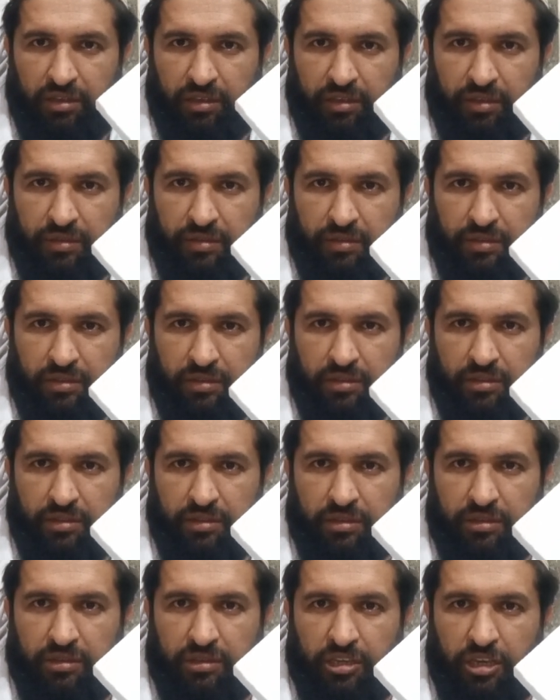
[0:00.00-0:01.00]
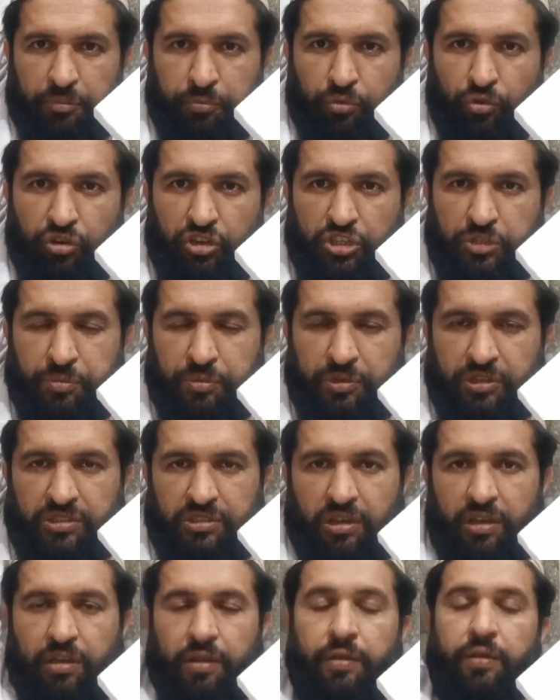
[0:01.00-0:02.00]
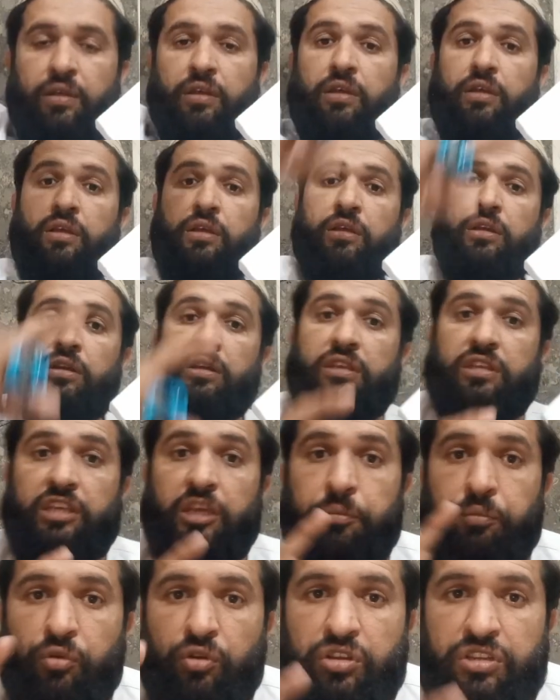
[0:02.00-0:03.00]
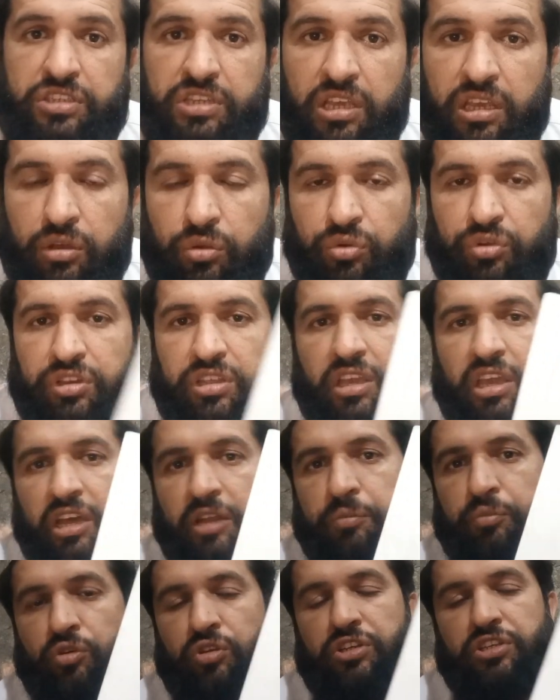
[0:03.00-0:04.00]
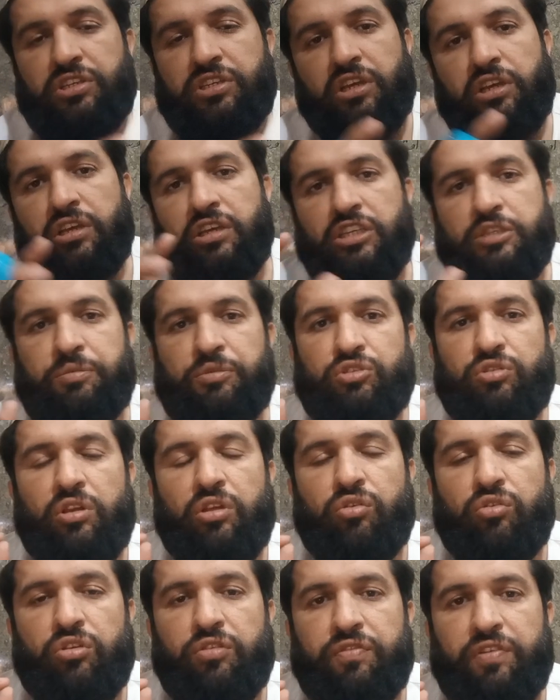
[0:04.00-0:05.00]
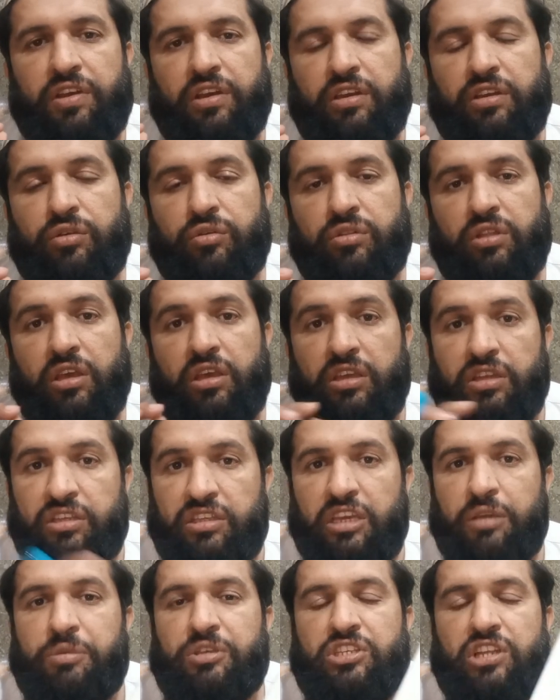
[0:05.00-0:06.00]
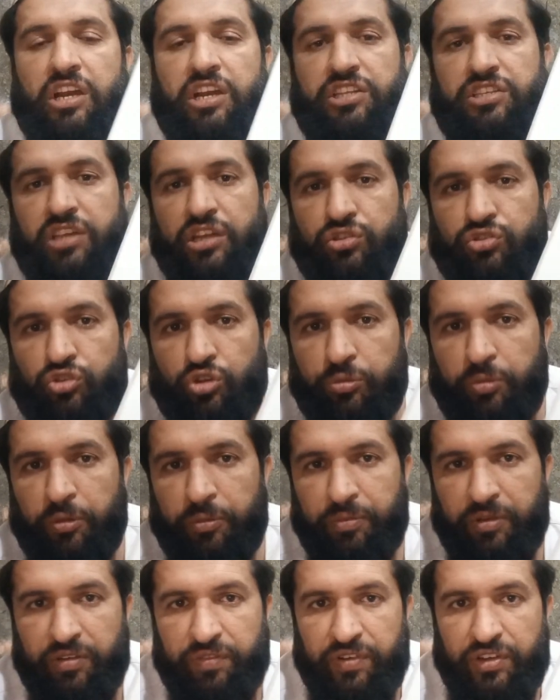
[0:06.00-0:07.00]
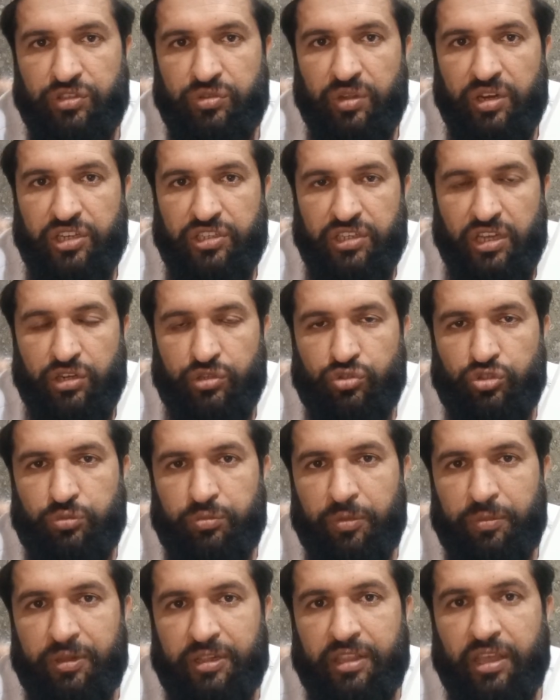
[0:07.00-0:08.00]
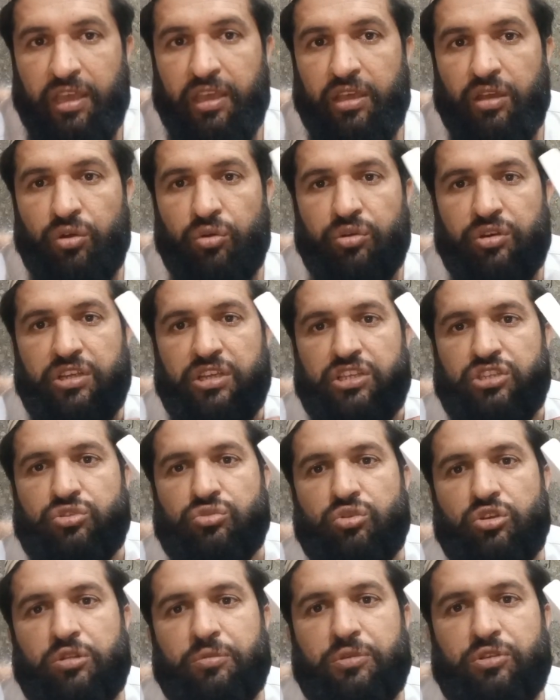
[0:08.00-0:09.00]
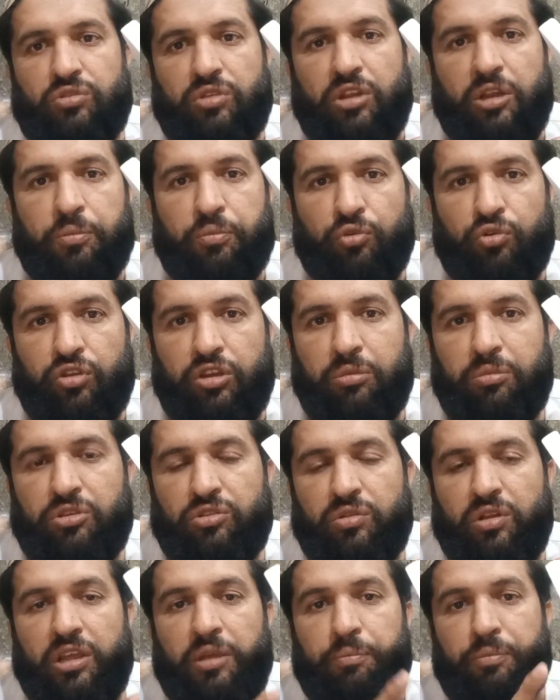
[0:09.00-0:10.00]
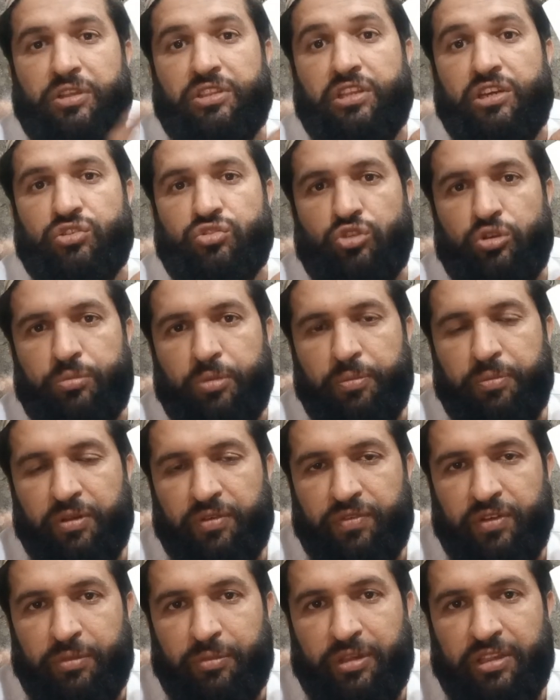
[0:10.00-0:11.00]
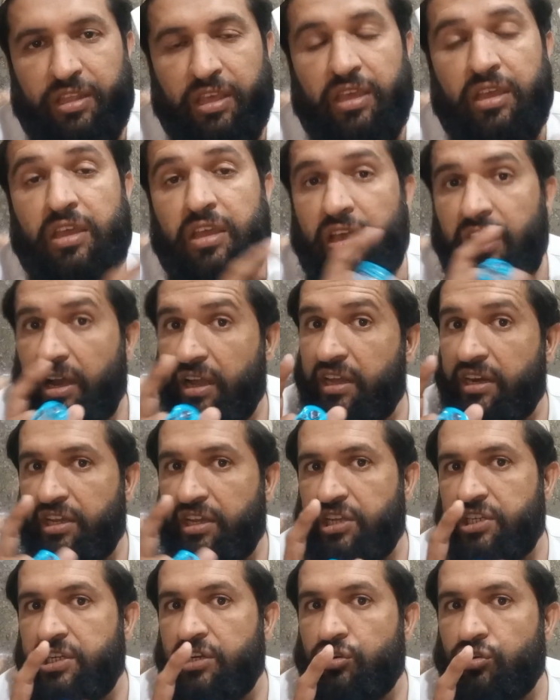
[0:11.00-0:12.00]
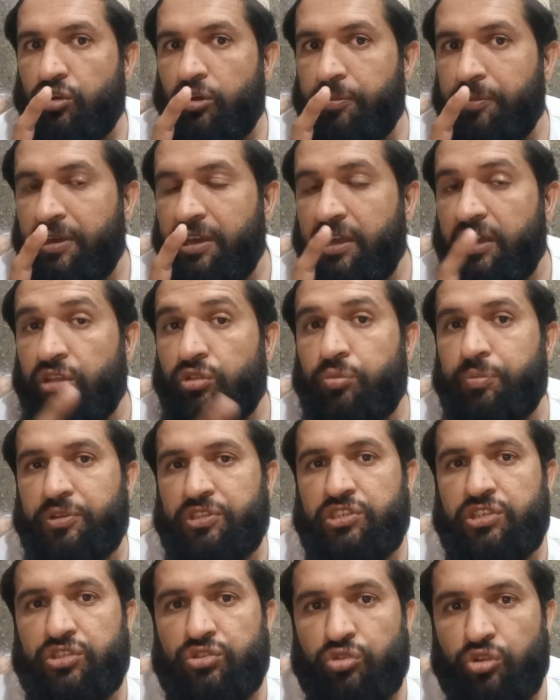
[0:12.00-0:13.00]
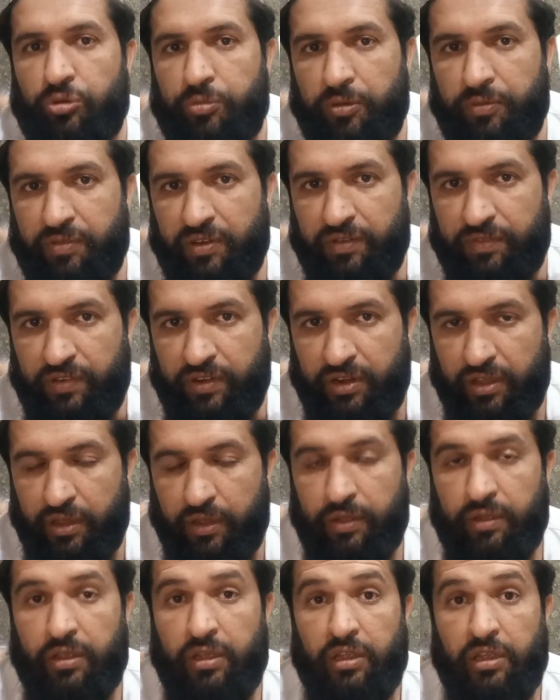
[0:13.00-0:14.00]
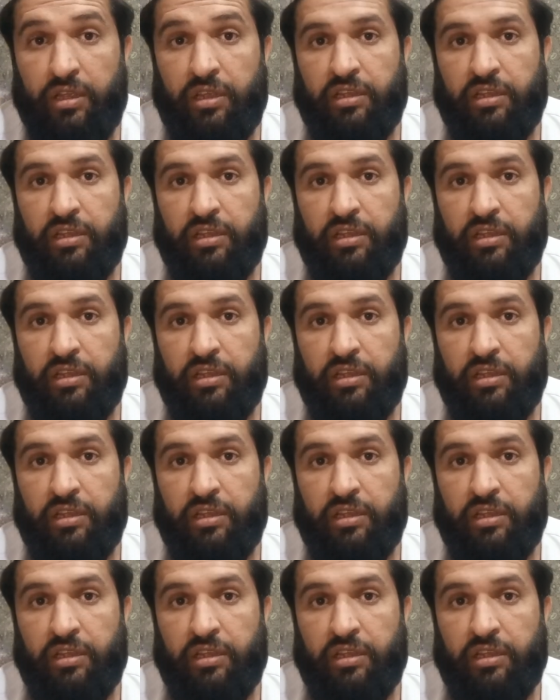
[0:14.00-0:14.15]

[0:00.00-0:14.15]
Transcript: ये ये पॉलिश पीस्ड है ये पॉलिश है और ये अनपॉलिश है इसमें जो है ना कोई फ़र्क नहीं होता है ये भी साढ़े चार सौ रुपये पर फिट जो है ना चार सूद में मिलता है और इस सूरत में जो है ना पौने में जो है ना पंद्रह सौ रुपये पर फिट मिलता है अगर किचन टॉप में लेंगे तो पच्चीस सौ रुपये पर फिट है